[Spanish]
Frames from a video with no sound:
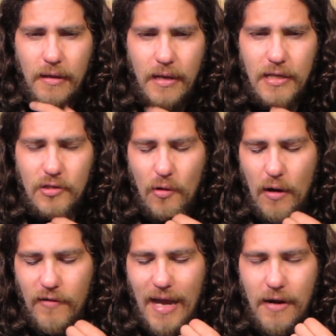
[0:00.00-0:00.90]
en suelo
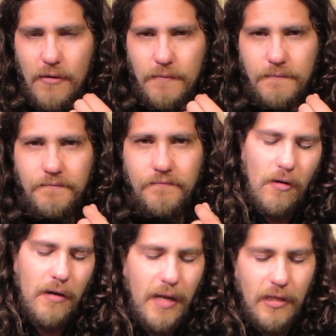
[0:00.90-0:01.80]
afgano.
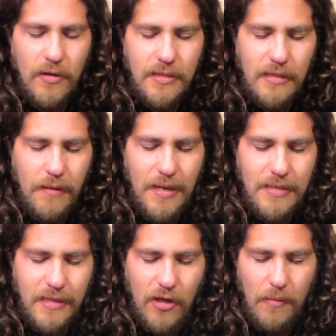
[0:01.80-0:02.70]
En concreto, esta
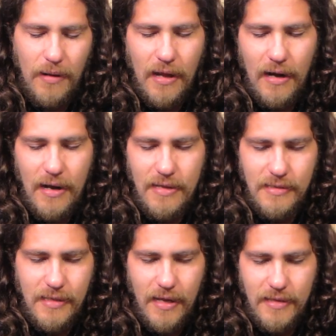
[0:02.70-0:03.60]
vez quiero
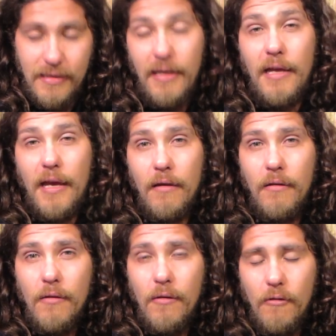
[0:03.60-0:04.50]
hablarles de Siria,
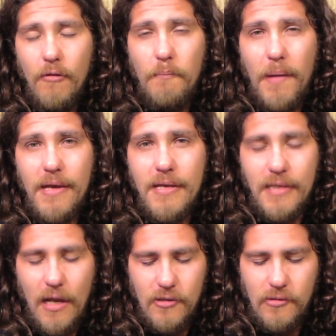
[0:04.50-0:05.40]
un país
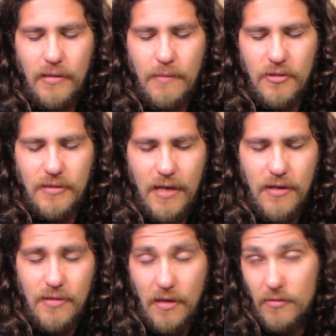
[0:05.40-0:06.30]
que en los últimos
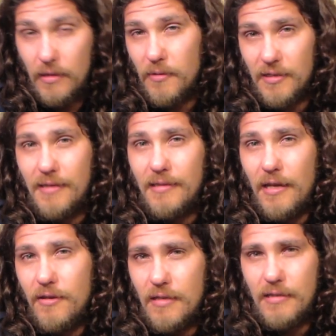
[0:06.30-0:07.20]
años, en los últimos seis
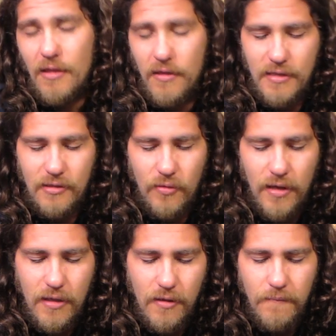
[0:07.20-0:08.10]
años, ha sido
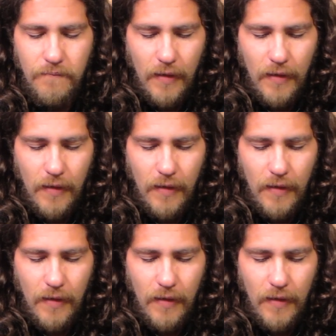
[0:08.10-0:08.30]
destruido